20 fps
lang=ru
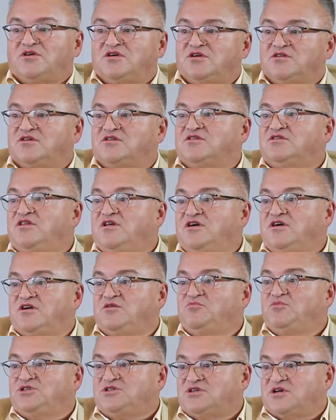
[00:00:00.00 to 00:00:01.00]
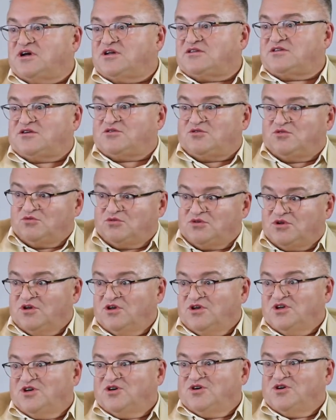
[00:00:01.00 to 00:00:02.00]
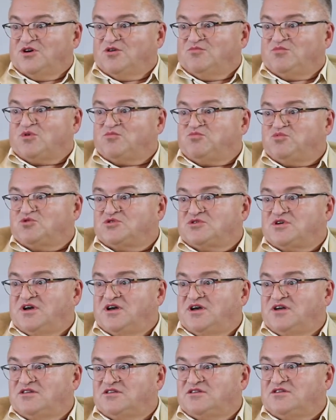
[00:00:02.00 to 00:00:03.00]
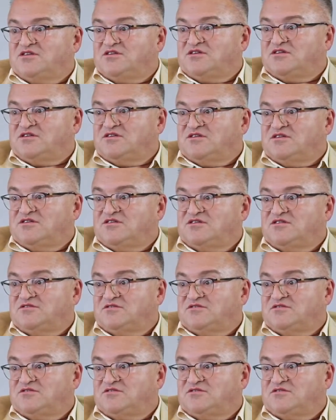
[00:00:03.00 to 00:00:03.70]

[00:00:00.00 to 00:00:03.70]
Это нейромедиатор. Он пропускает э,